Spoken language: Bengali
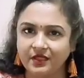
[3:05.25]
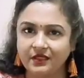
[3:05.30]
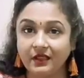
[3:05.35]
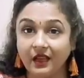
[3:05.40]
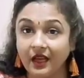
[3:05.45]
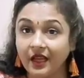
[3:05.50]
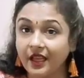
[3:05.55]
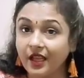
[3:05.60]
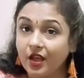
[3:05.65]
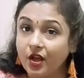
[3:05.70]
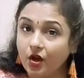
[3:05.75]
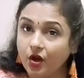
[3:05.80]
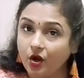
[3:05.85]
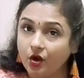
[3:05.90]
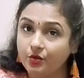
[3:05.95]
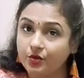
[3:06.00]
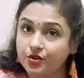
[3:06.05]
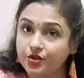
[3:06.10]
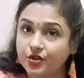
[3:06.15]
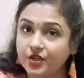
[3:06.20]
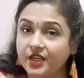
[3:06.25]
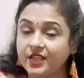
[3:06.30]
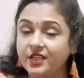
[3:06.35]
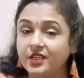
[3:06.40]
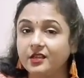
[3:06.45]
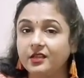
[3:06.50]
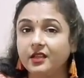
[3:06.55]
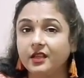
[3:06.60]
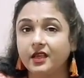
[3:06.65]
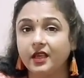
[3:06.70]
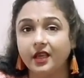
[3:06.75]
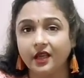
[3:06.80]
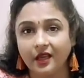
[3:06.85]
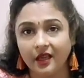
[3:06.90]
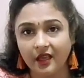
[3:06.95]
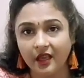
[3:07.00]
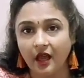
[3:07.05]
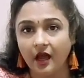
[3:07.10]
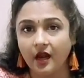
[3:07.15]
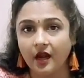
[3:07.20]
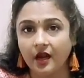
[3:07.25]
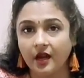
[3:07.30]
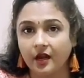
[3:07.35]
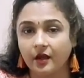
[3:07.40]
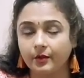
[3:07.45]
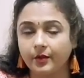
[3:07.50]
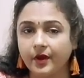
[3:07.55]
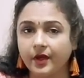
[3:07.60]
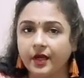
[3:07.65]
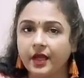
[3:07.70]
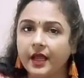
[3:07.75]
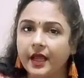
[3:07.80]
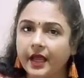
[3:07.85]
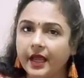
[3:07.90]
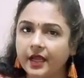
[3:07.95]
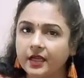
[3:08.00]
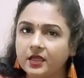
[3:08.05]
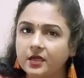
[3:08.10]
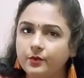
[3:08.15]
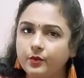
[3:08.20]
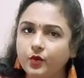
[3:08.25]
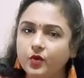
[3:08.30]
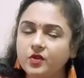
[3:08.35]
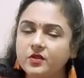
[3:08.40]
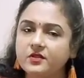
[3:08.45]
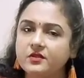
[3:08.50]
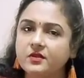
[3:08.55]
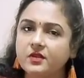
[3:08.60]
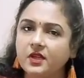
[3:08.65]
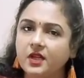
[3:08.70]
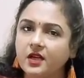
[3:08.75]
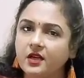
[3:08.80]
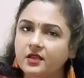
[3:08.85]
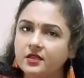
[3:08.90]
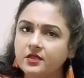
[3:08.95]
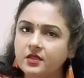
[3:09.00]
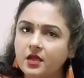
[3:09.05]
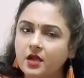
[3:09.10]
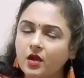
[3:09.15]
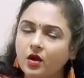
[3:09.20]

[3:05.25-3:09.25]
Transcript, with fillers: তাই অবশ্যই এটির দিকে খেয়াল রাখবেন একটি পুলিশ ক্লিয়ারেন্স